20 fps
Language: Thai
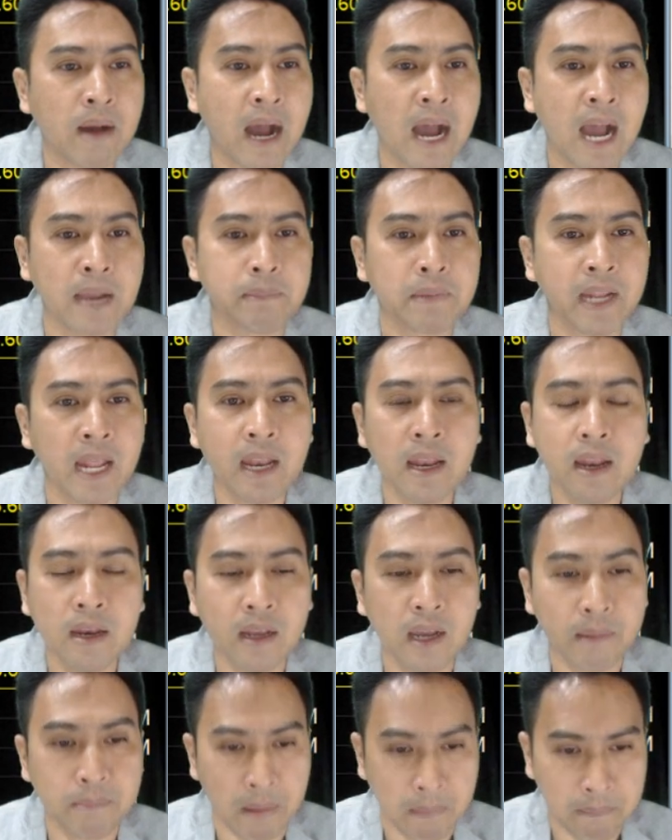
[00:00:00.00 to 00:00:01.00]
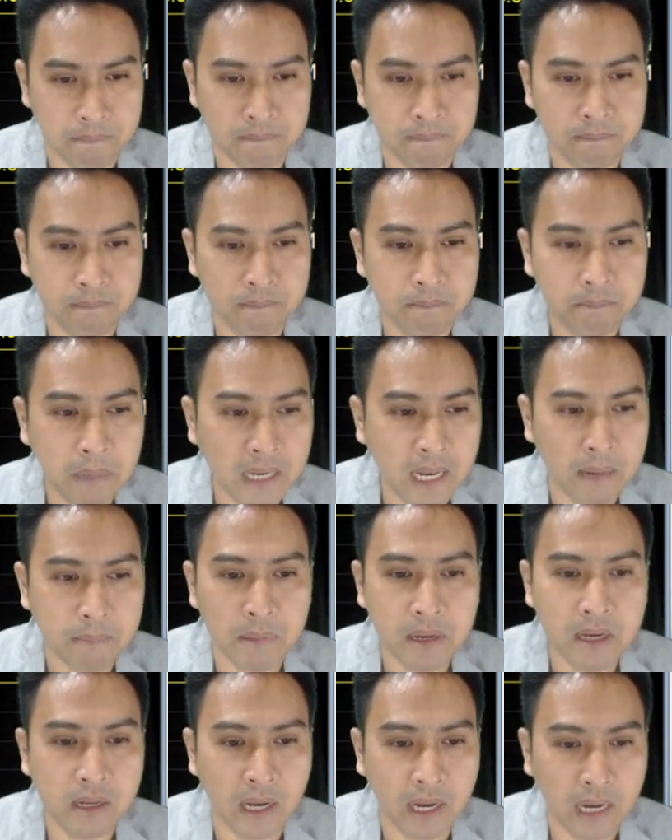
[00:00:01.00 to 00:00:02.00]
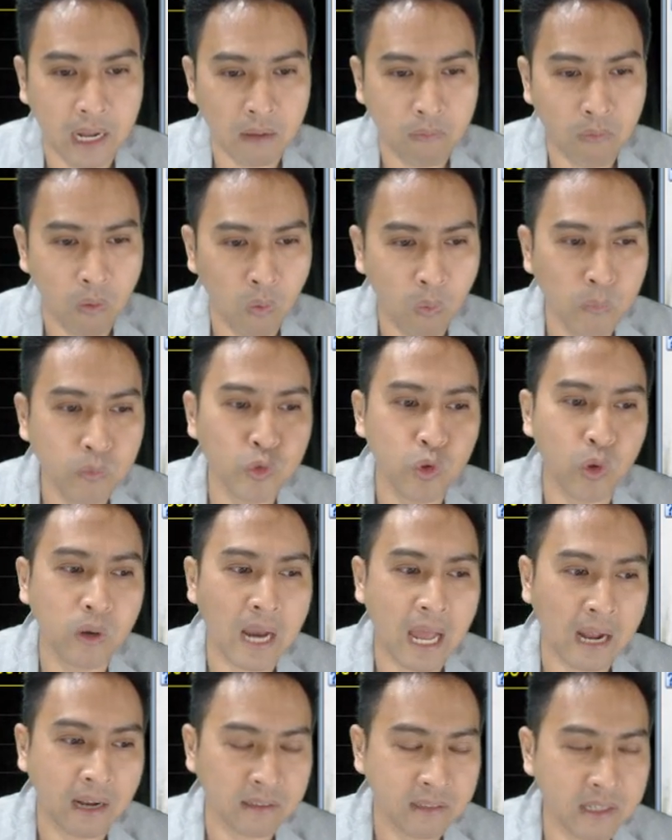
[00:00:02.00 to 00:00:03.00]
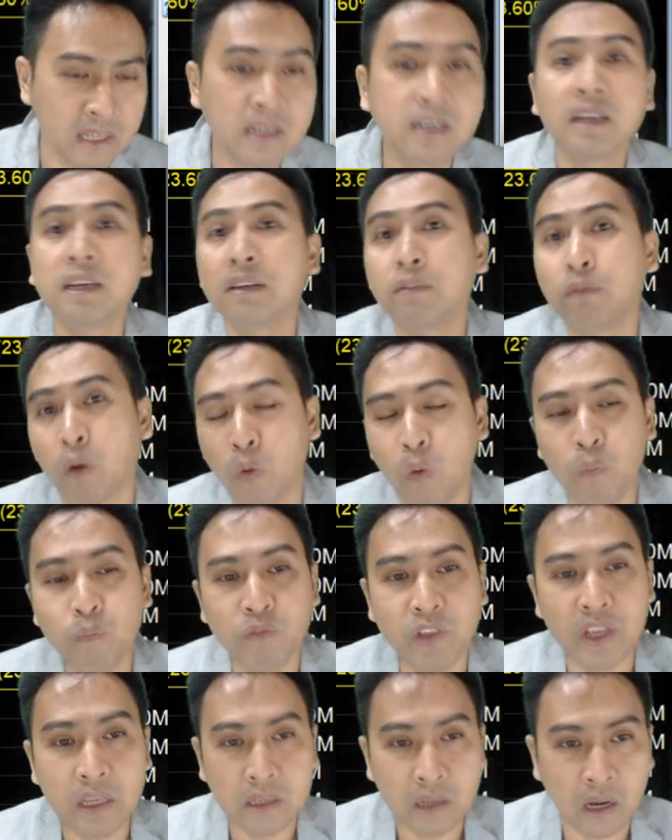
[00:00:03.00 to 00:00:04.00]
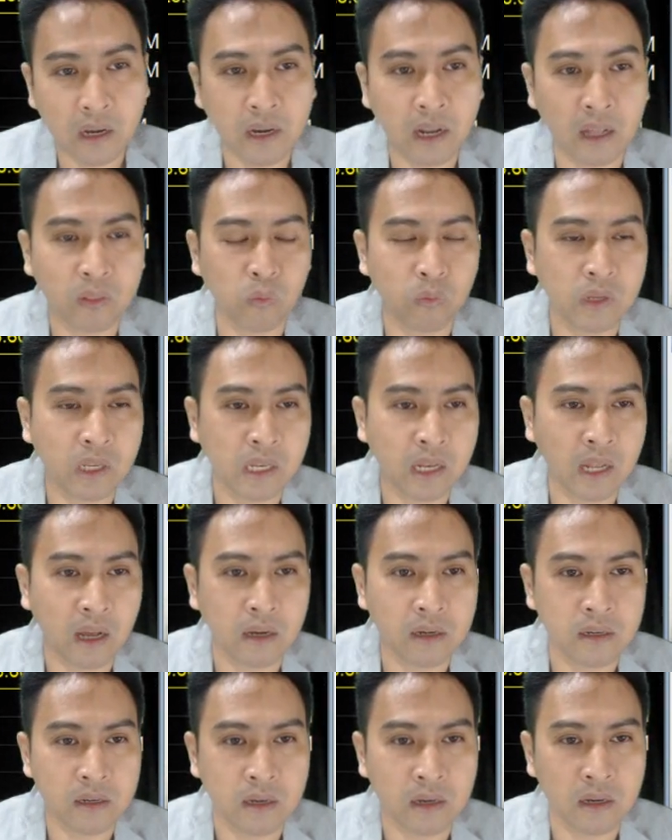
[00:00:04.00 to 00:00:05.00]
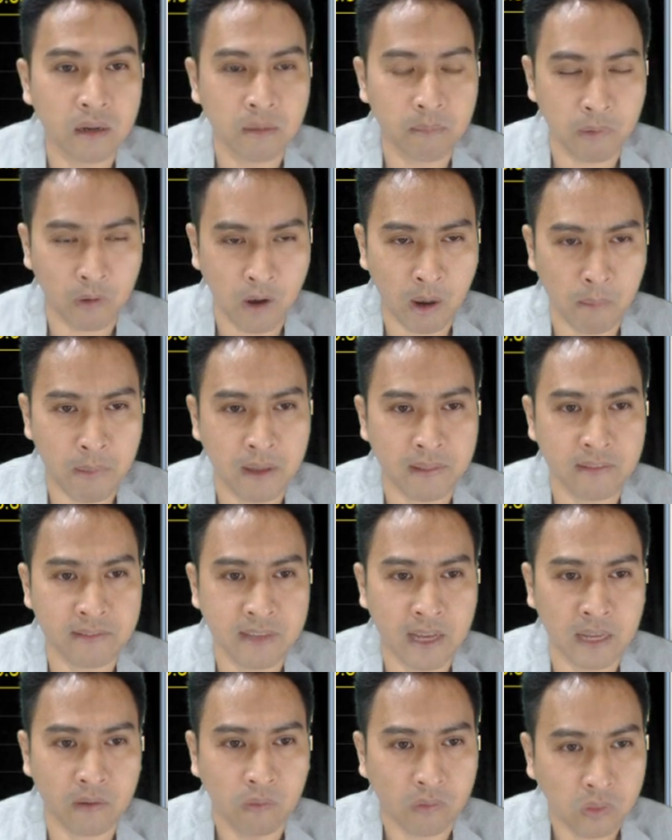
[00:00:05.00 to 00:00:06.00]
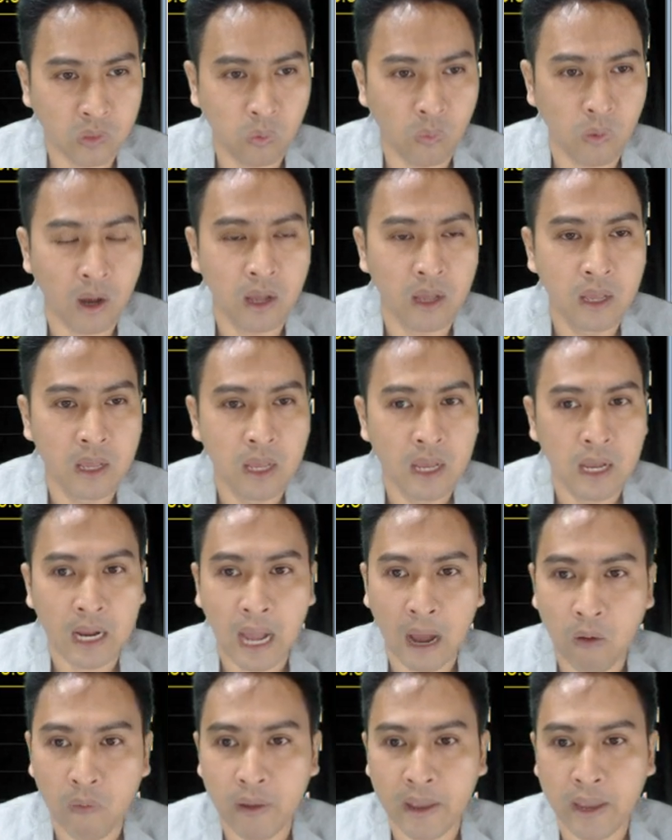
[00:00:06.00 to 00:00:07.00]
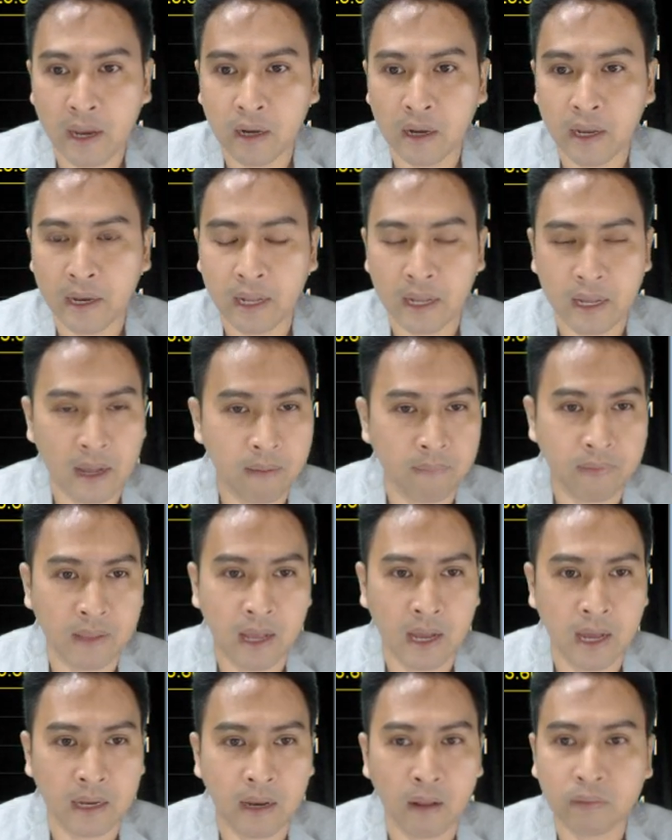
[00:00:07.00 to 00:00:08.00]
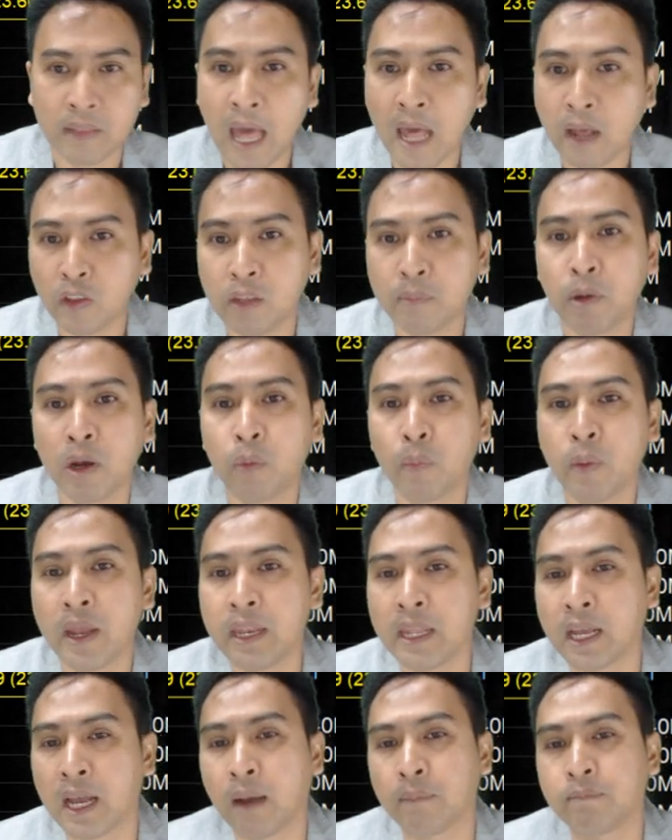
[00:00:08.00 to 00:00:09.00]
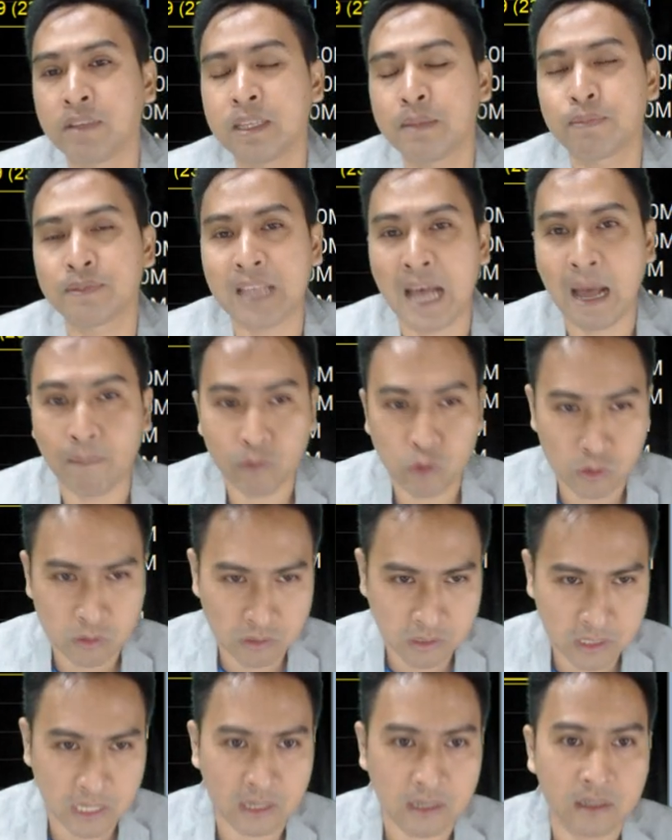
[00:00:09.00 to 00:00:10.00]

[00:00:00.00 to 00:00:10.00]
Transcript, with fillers: high ไปได้เรื่อยๆแบบไม่เหน็ดไม่เหนื่อยนะวอลลุ่มช่วงหลังยิ่งขึ้นวอลลุ่มยิ่งเยอะนะตัวนี้นะเป็นความมหัศจรรย์ของตัวเขาเองเลยนะครับนะแนวต้านที่บริเวณนี้ครับ 23.7